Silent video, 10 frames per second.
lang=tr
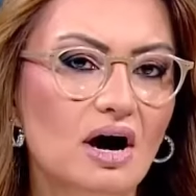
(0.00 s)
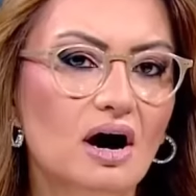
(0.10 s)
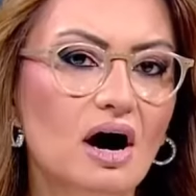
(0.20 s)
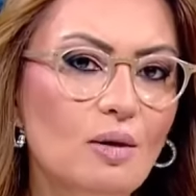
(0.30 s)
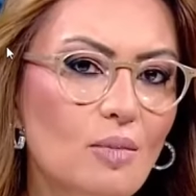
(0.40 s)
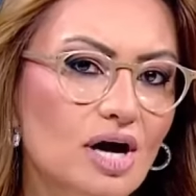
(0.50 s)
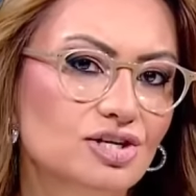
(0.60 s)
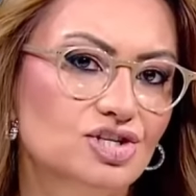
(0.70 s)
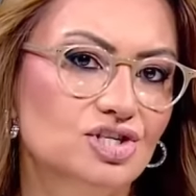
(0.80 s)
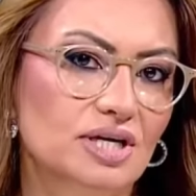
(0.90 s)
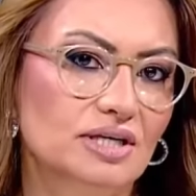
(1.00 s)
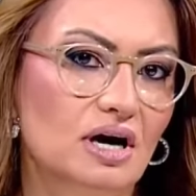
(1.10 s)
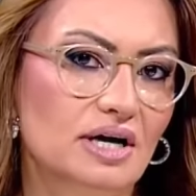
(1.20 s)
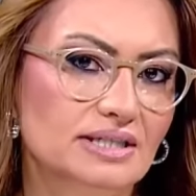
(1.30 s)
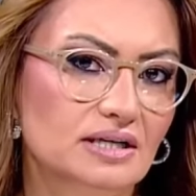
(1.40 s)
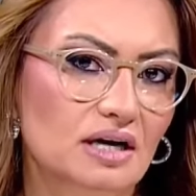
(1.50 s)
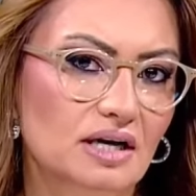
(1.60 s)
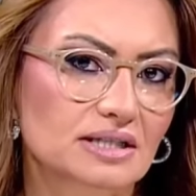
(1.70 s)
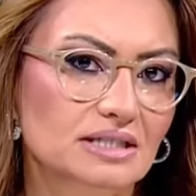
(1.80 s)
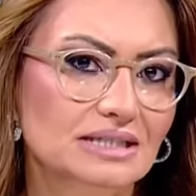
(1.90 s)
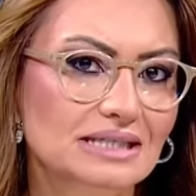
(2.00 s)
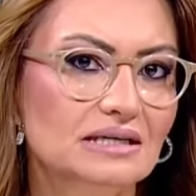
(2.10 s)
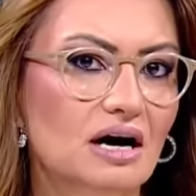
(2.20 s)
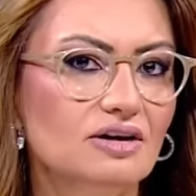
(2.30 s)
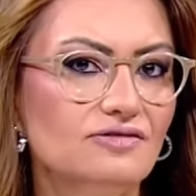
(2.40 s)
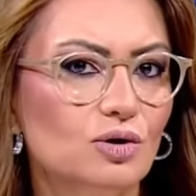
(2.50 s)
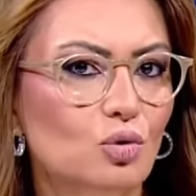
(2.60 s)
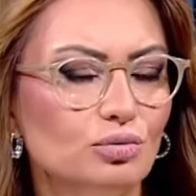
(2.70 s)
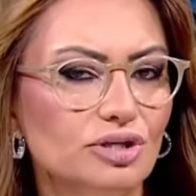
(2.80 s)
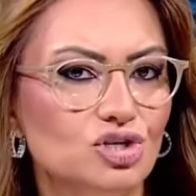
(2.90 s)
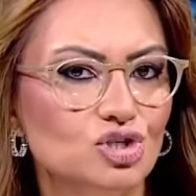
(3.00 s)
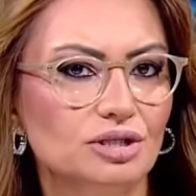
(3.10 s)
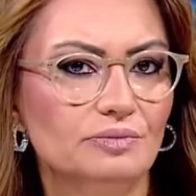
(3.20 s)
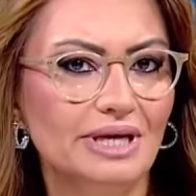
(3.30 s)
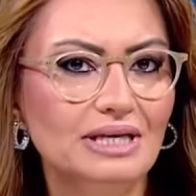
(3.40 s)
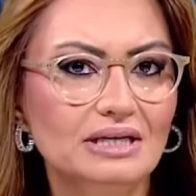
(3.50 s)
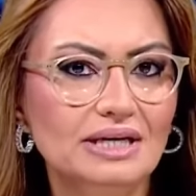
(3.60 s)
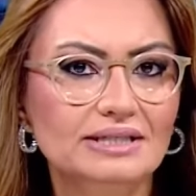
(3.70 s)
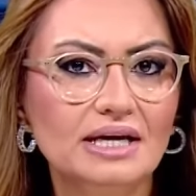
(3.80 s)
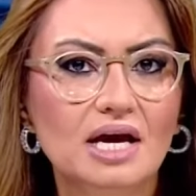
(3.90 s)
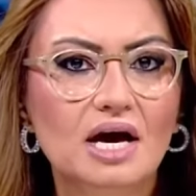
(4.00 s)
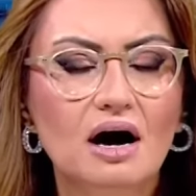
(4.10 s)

ham ayçiçeği yağı ithalatında tarife kontenjanı belirledi.